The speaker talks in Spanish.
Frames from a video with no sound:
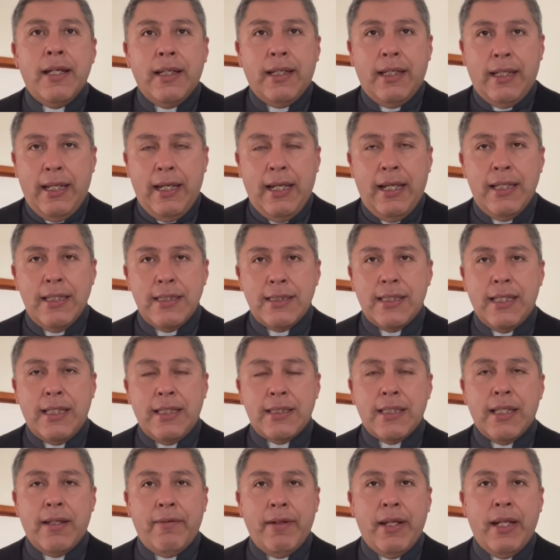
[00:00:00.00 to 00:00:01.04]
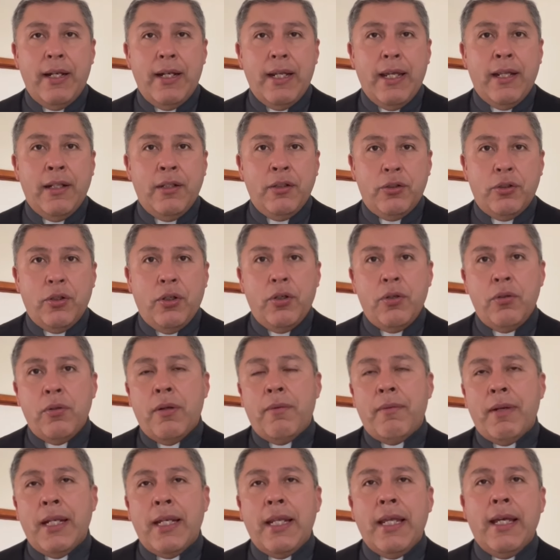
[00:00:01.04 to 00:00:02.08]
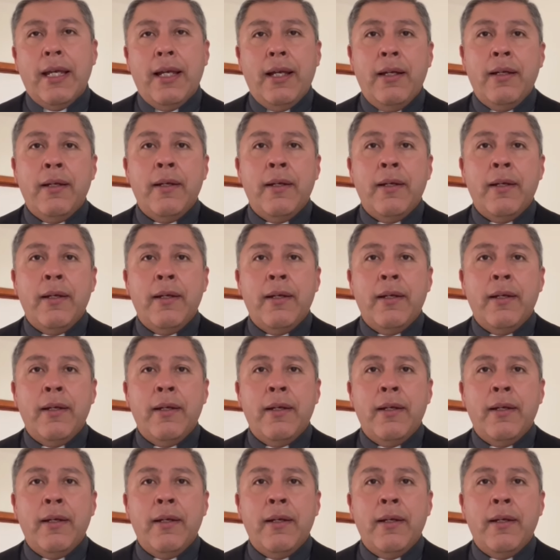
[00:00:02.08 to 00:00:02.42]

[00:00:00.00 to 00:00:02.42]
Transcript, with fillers: que hace Isabel en torno a María